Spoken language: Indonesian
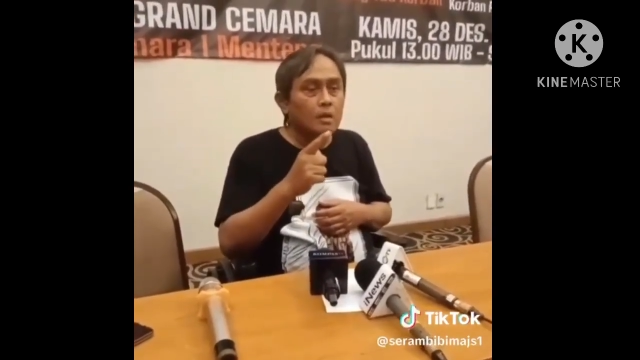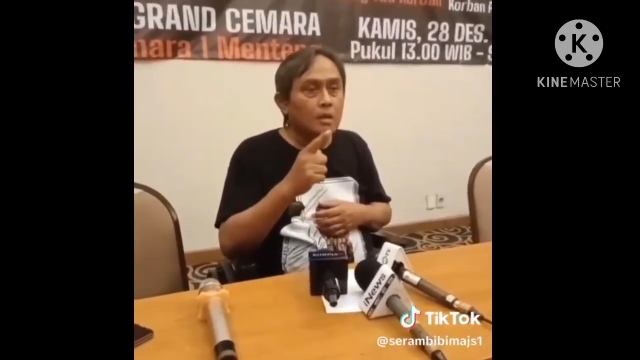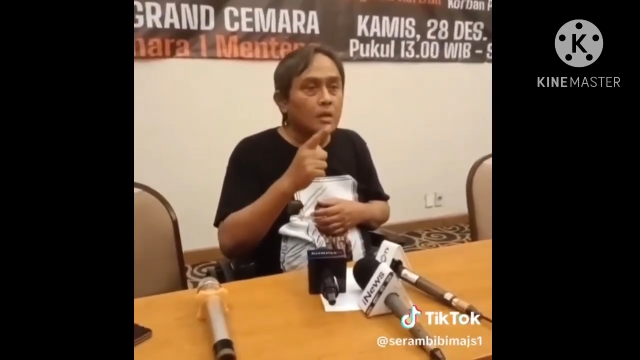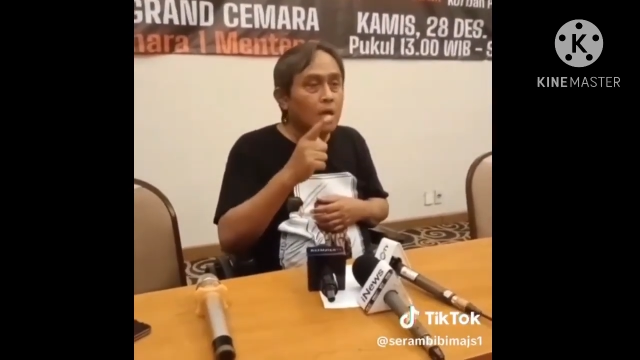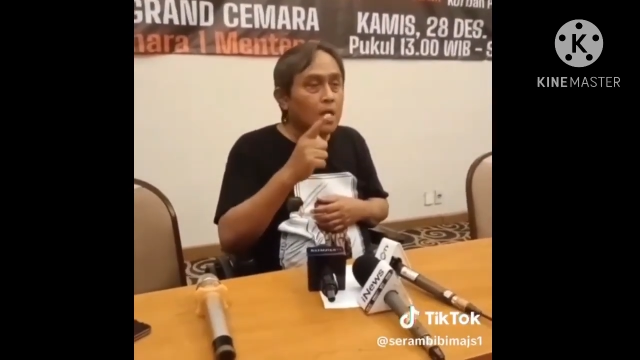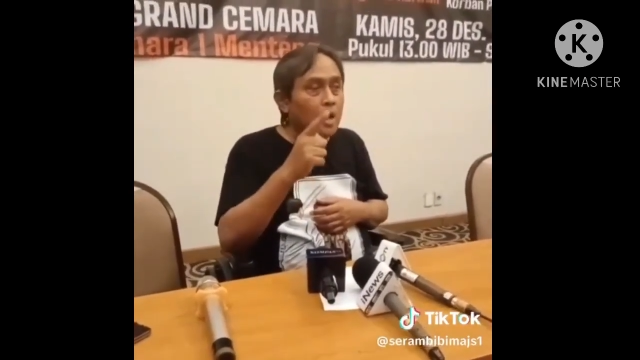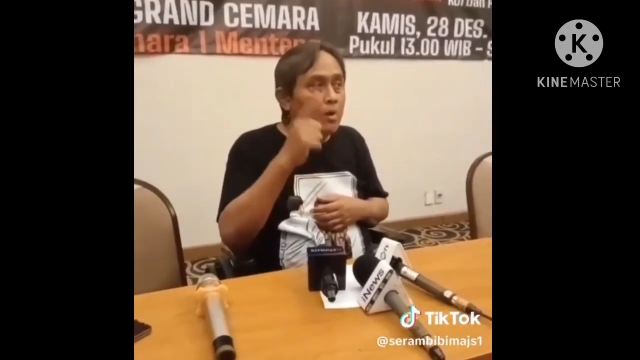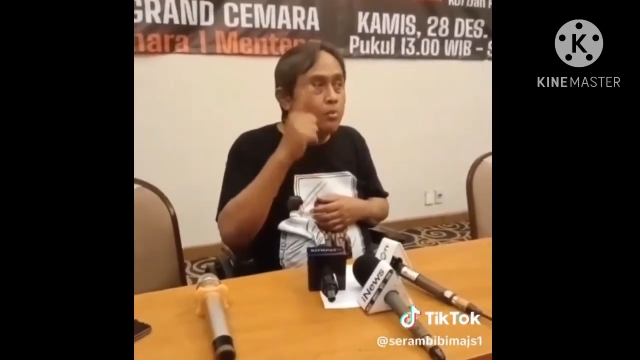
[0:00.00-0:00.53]
ke
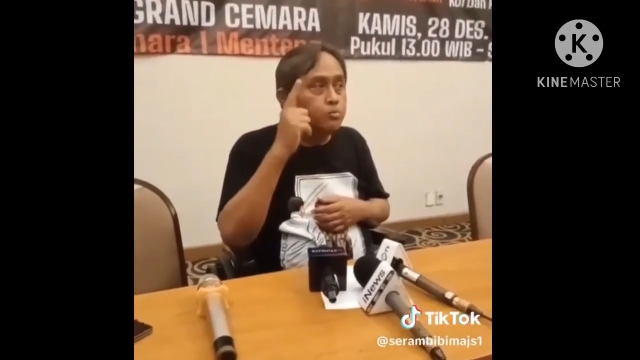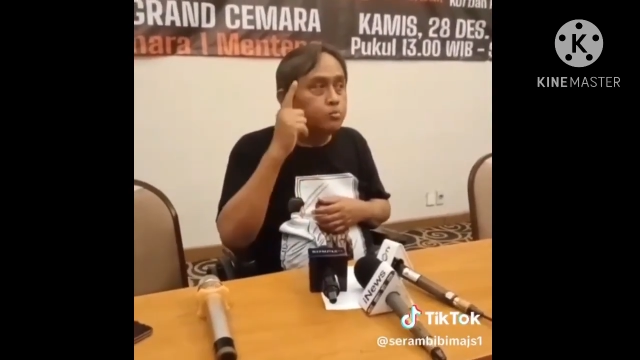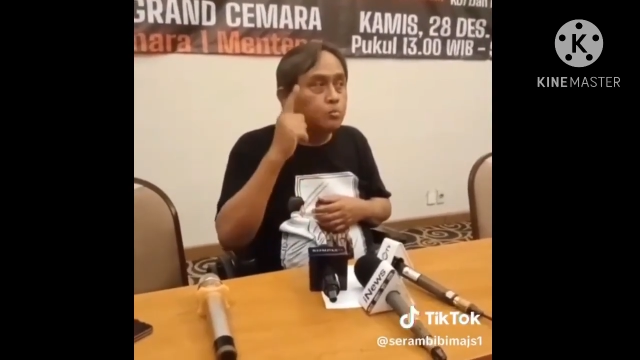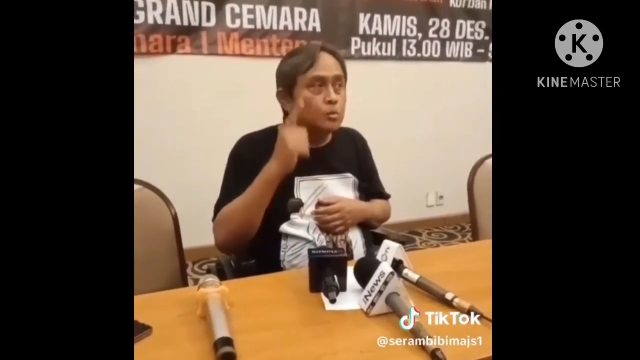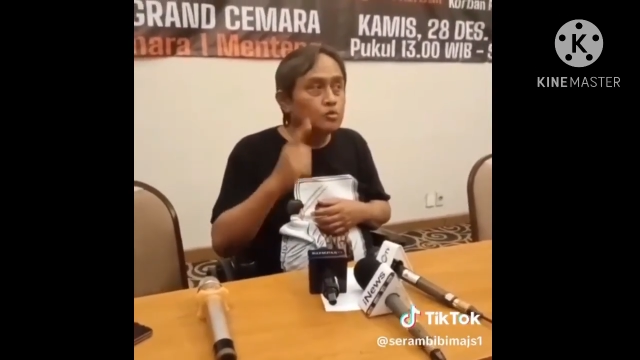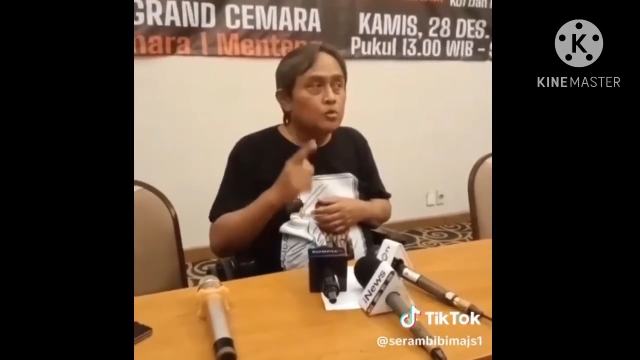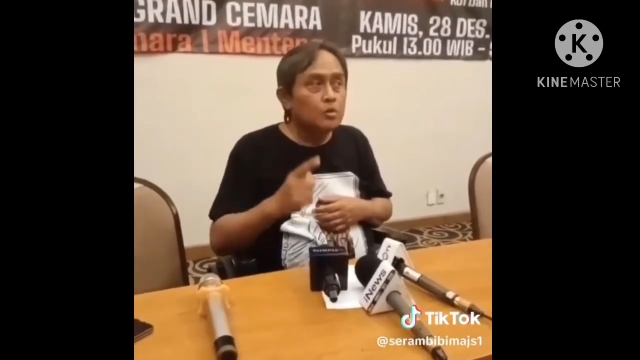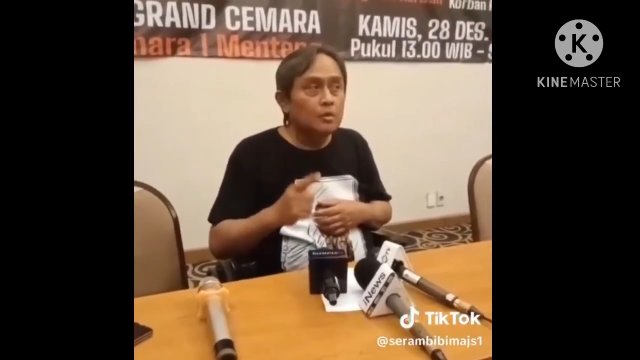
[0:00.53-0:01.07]

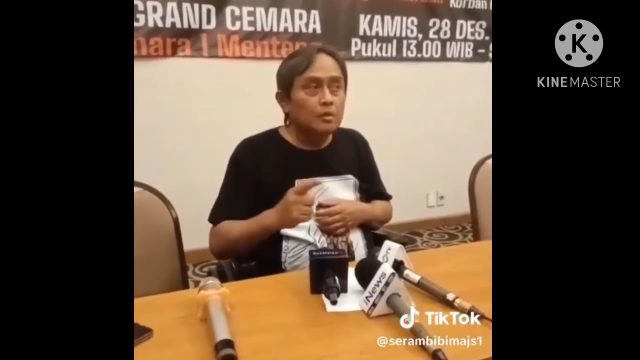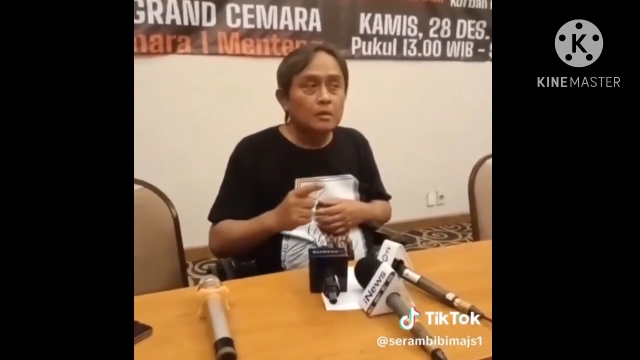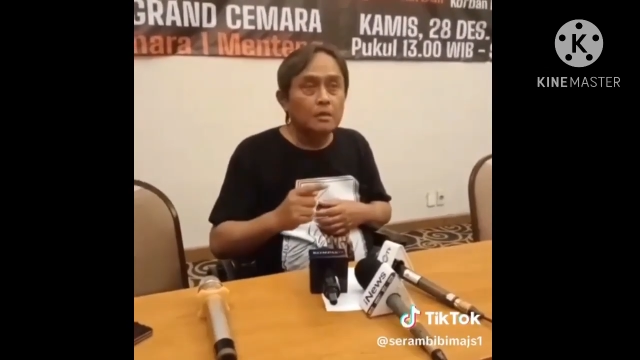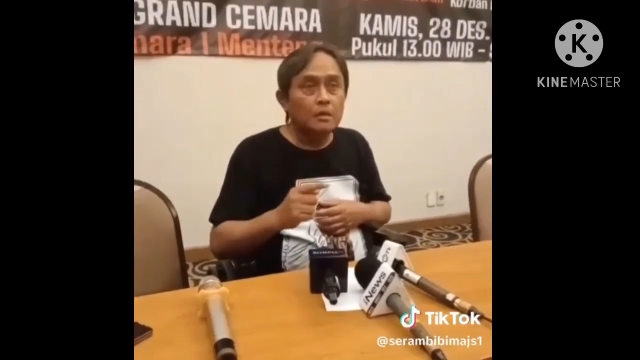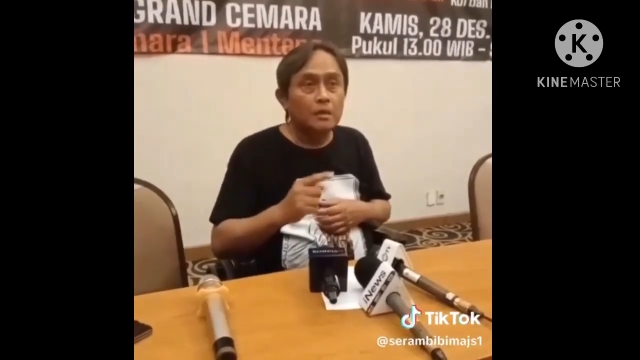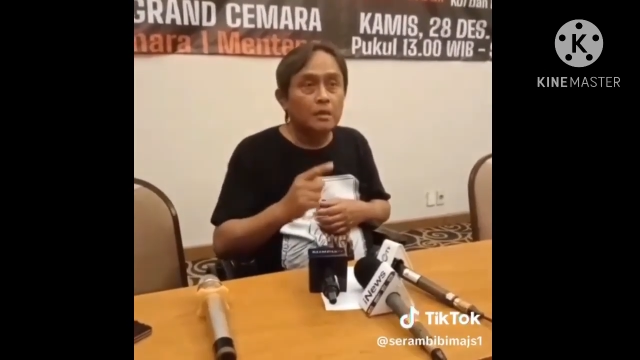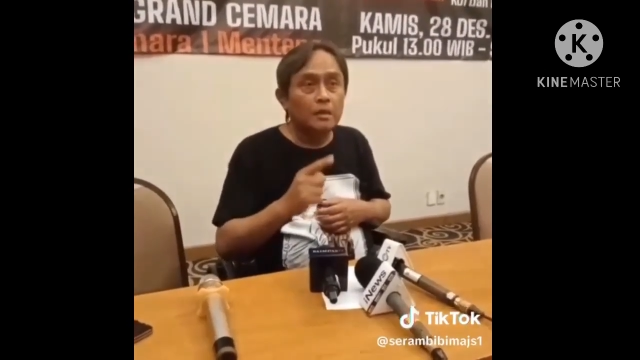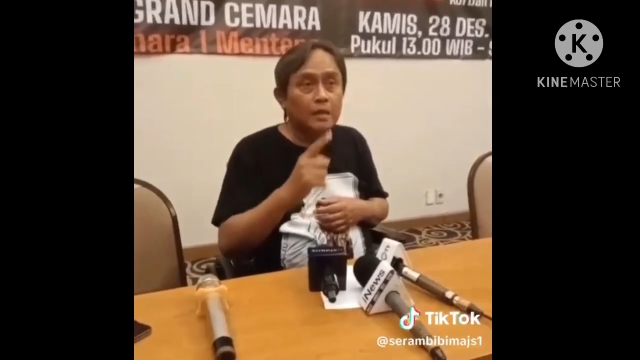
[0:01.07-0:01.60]
depan
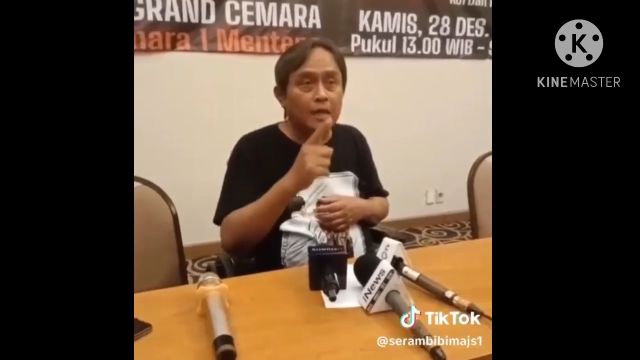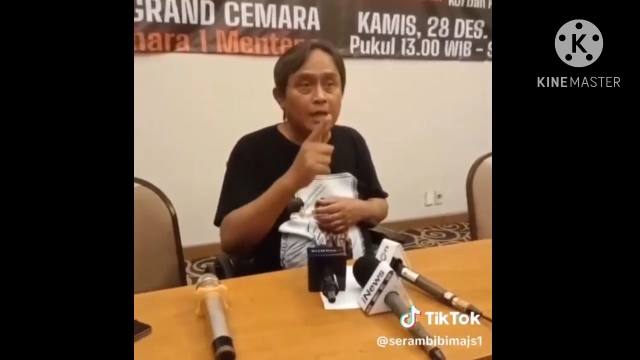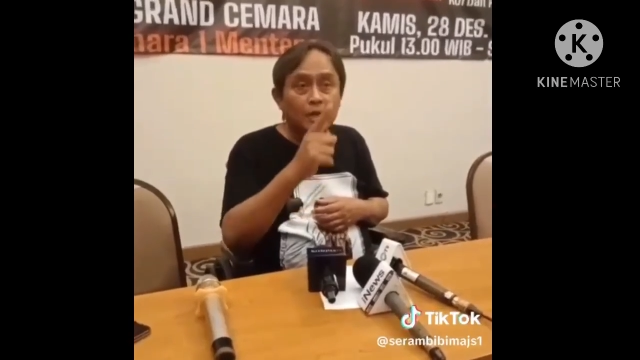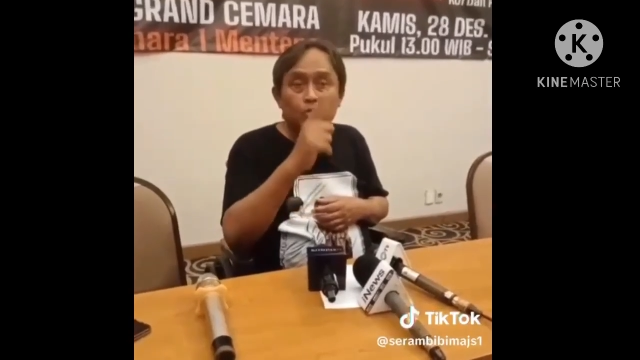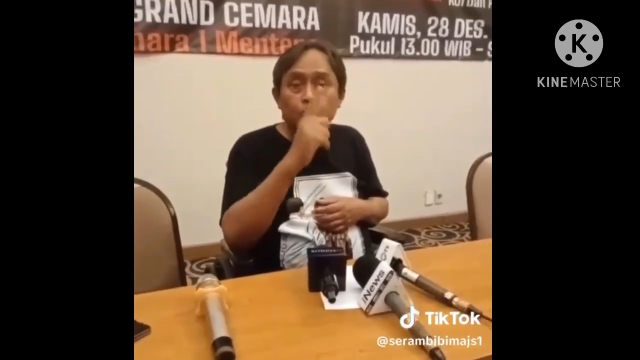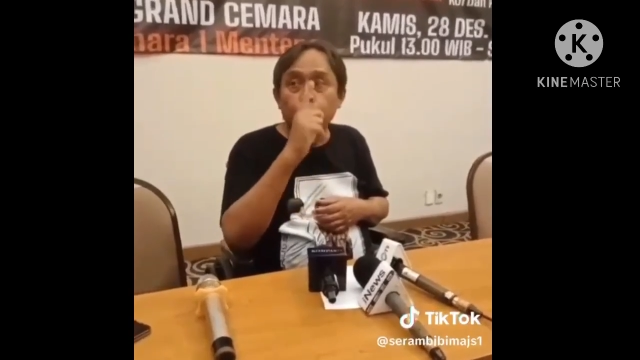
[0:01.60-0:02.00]
apabila